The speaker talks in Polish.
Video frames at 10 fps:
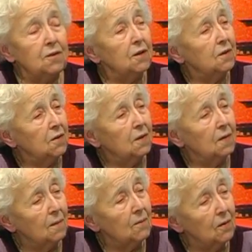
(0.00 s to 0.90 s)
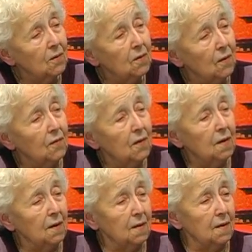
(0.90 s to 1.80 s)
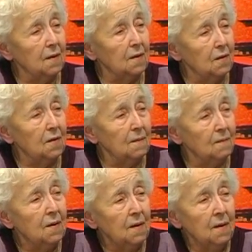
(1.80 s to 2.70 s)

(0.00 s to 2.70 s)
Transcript: części samolotowe, takie jakieś tam